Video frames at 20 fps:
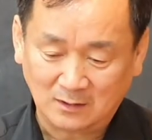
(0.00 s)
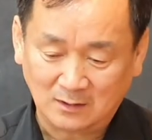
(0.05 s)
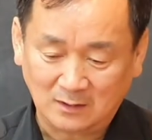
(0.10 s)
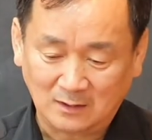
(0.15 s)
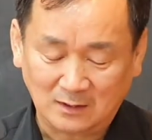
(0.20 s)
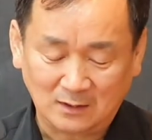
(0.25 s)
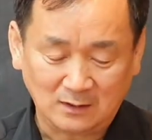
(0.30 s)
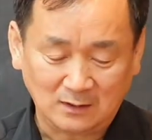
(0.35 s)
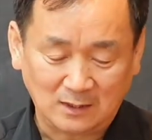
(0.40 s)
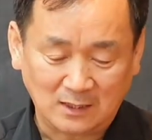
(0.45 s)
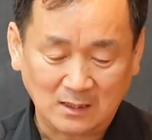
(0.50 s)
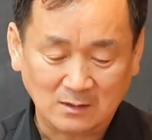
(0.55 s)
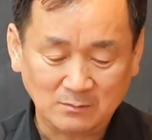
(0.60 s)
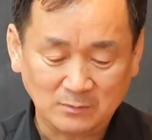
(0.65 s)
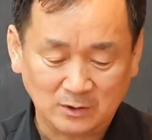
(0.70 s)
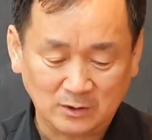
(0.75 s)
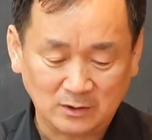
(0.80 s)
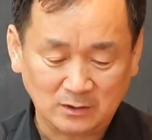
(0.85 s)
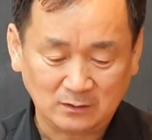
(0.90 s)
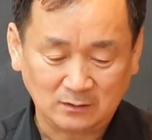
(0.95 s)
알,
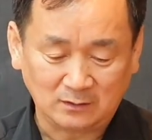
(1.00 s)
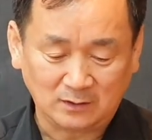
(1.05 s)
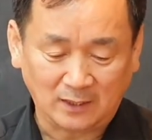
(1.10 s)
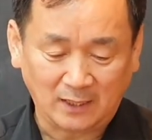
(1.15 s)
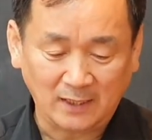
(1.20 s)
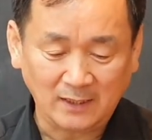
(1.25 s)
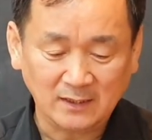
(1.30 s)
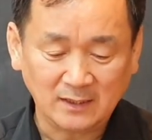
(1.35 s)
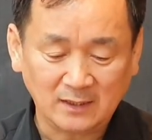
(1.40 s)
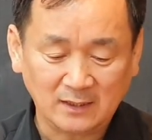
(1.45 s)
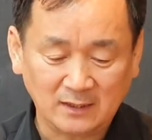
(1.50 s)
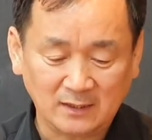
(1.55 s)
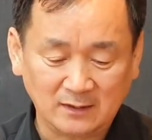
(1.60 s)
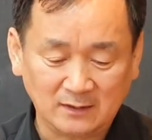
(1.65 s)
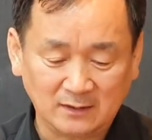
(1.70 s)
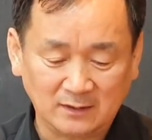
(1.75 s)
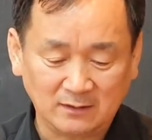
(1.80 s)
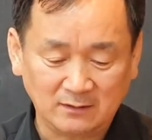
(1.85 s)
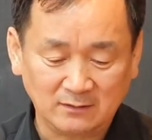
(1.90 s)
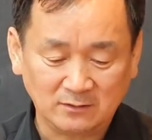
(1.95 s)
면 AI에
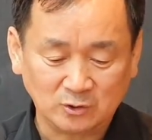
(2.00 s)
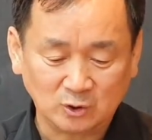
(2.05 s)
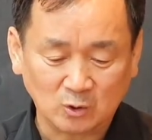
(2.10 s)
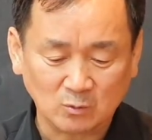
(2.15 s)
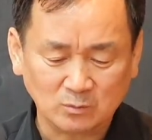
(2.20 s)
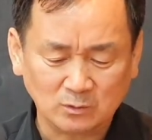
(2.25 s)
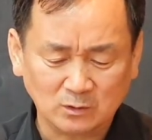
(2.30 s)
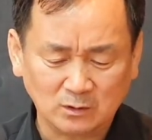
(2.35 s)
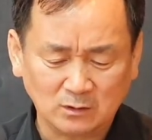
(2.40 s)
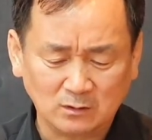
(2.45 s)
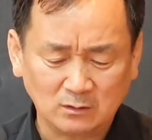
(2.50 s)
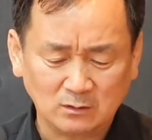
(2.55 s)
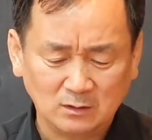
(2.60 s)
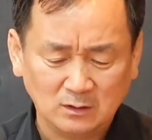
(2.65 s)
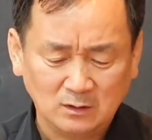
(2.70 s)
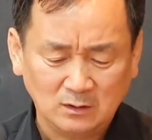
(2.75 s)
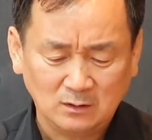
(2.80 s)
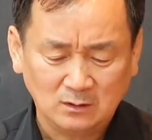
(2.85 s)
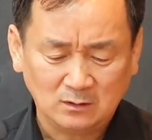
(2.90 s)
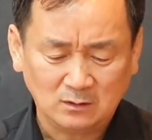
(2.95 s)
대해서 좀더
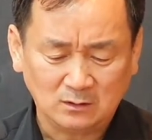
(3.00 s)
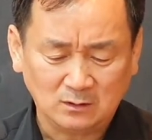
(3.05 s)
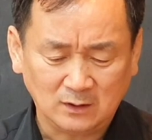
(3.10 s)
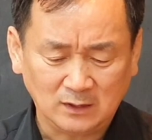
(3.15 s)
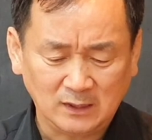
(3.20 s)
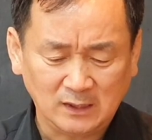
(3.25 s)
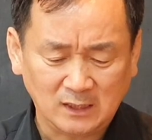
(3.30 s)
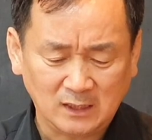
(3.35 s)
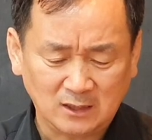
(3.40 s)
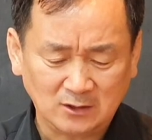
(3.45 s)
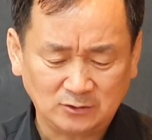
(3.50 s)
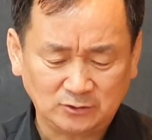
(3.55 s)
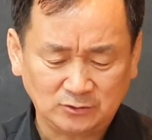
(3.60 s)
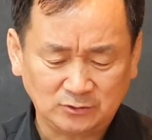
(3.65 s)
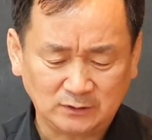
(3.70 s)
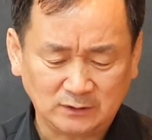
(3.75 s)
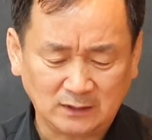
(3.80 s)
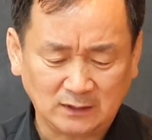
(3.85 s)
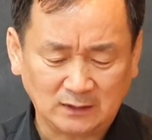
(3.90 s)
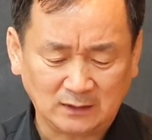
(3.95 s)
어, 이해할 수
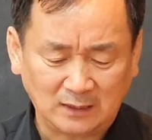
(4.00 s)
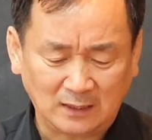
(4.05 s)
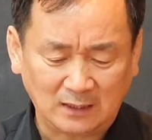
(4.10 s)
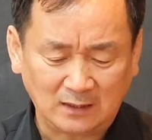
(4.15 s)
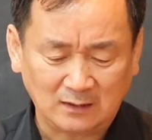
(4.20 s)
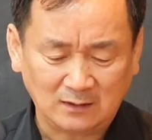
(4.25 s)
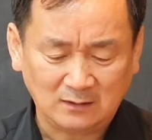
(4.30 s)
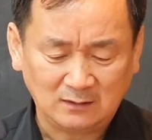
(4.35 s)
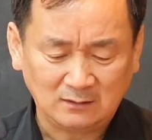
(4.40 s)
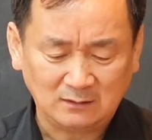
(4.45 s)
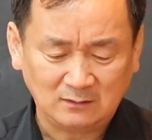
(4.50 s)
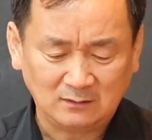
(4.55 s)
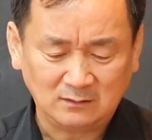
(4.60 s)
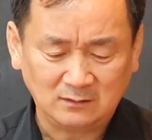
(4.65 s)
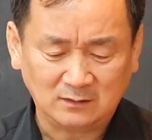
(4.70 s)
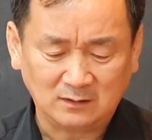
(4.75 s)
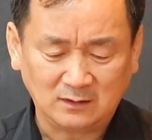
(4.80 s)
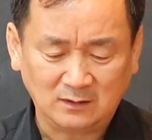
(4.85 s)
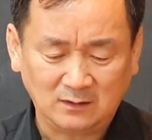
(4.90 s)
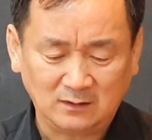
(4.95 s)
있겠다.
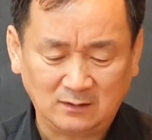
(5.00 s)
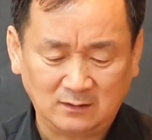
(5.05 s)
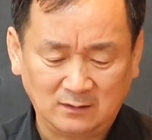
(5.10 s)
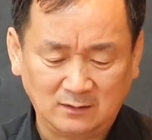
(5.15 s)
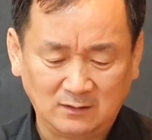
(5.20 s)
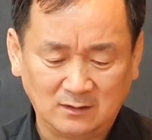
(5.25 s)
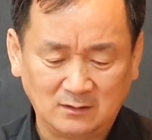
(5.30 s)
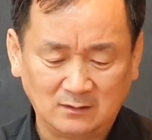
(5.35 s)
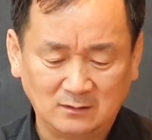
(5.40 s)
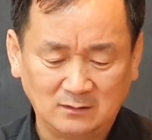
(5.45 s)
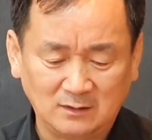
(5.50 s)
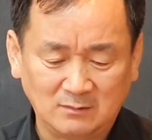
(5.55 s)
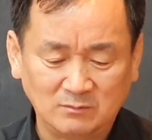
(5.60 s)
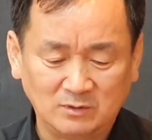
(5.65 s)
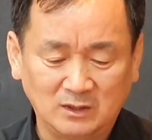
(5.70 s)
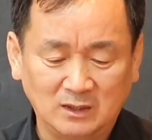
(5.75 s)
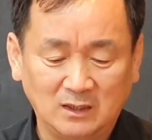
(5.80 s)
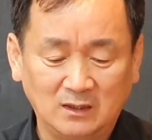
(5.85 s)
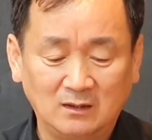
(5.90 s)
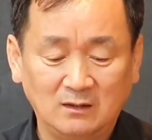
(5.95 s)
이렇게 생각을
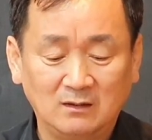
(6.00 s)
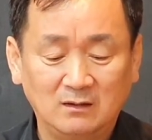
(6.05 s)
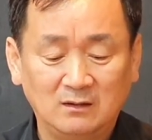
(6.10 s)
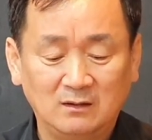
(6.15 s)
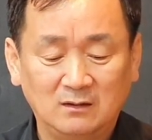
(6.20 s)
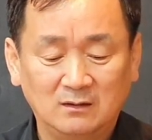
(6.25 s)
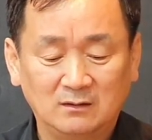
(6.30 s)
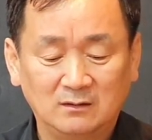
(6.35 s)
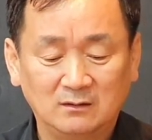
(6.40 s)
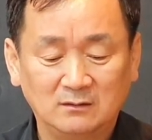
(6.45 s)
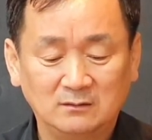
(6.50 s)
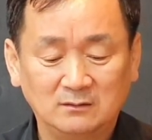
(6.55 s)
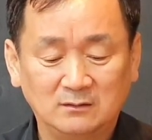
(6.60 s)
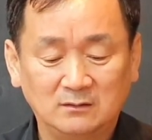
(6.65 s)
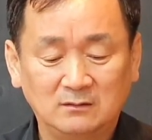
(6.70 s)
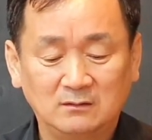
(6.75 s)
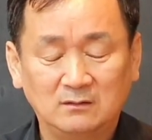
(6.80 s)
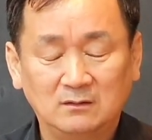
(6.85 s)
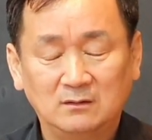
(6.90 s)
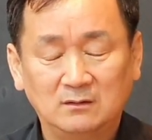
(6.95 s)
합니다.
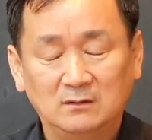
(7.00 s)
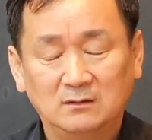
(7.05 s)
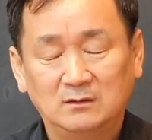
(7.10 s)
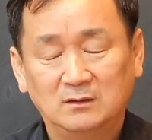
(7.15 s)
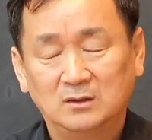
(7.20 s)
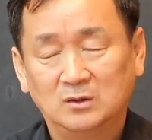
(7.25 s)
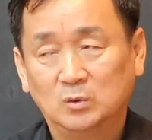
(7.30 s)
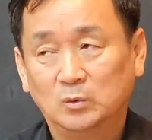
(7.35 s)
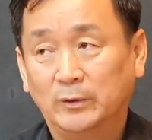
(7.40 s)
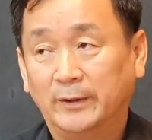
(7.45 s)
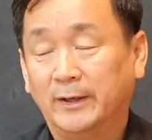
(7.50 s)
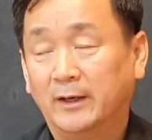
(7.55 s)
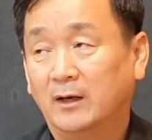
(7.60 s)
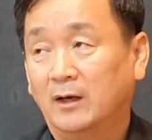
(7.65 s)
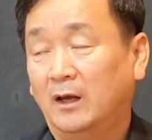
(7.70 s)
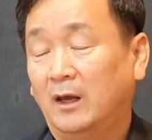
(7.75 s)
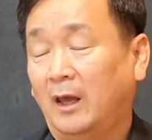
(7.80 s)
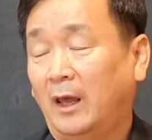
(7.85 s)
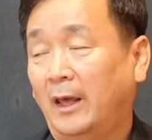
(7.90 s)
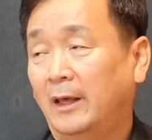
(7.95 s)
그래서
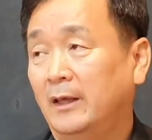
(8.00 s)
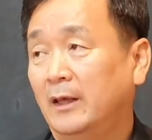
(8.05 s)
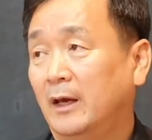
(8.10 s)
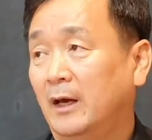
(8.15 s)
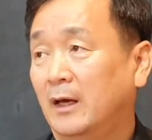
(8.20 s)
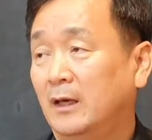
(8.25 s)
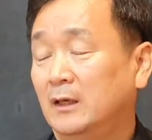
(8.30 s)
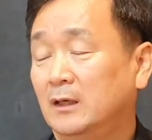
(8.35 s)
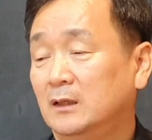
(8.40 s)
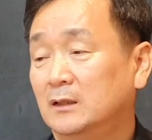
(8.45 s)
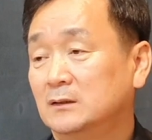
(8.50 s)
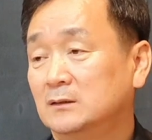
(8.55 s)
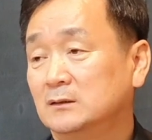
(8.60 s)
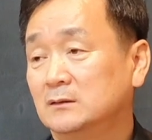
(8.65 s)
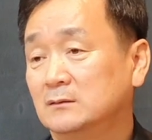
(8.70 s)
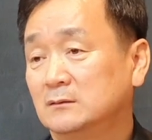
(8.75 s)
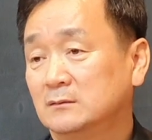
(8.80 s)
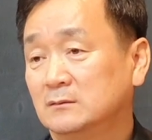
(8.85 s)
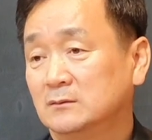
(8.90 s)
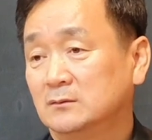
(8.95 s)
우리가
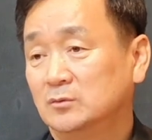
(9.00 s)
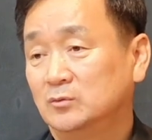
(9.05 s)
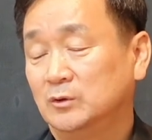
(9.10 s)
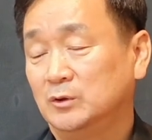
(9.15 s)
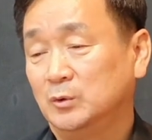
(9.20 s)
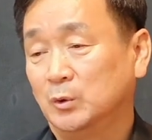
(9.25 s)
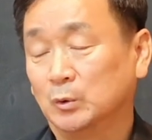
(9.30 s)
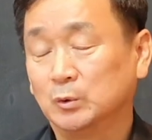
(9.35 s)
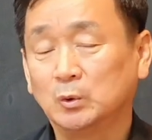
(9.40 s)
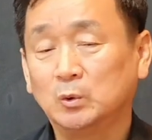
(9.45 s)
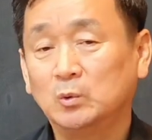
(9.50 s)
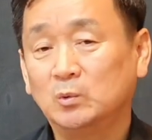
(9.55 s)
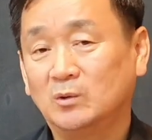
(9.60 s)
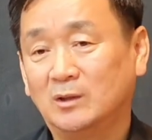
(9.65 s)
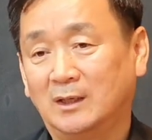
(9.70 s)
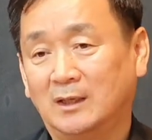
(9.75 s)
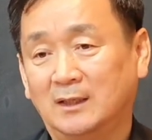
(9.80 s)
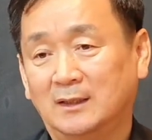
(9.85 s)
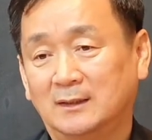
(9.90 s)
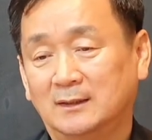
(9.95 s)
AI는 우리
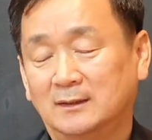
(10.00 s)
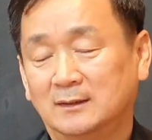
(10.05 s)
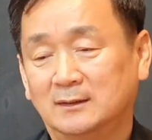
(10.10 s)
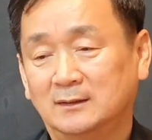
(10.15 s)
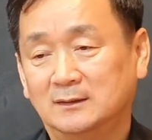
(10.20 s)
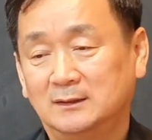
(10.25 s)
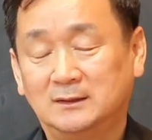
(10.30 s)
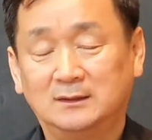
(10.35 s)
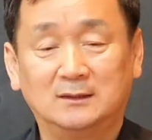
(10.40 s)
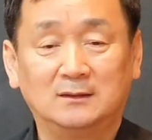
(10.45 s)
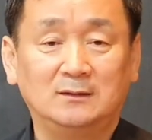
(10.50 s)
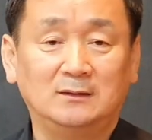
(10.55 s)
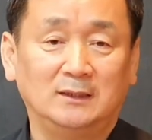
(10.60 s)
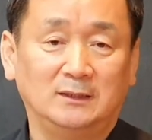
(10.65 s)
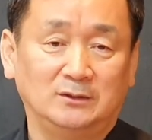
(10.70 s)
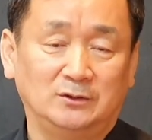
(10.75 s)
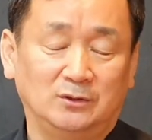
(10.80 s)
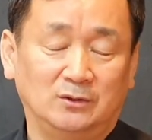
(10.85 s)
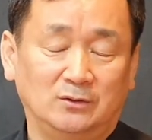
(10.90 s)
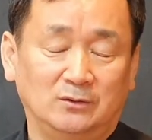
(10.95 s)
노동과
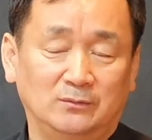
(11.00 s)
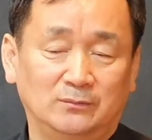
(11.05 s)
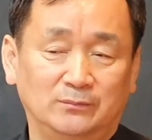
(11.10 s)
직결되죠.